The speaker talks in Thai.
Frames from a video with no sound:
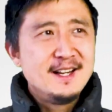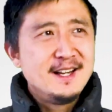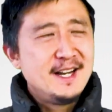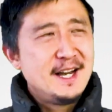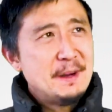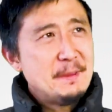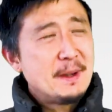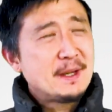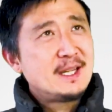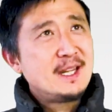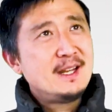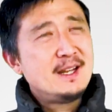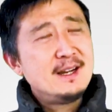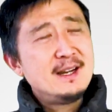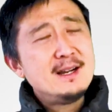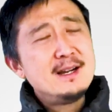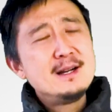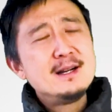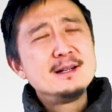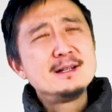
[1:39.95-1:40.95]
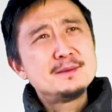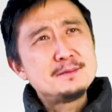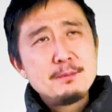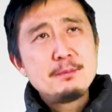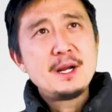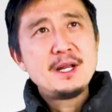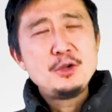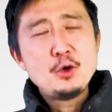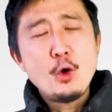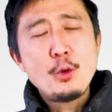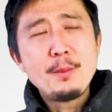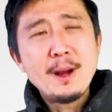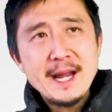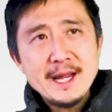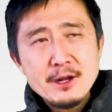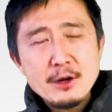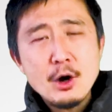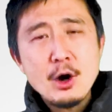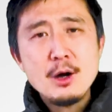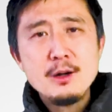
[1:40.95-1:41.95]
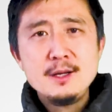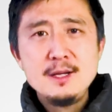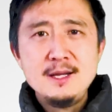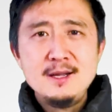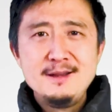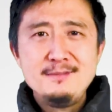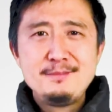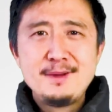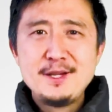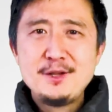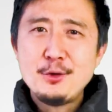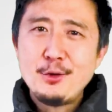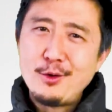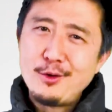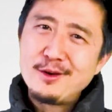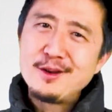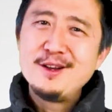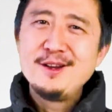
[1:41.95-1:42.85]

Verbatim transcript: เออบางทีเออประโยคไพเราะดีประโยค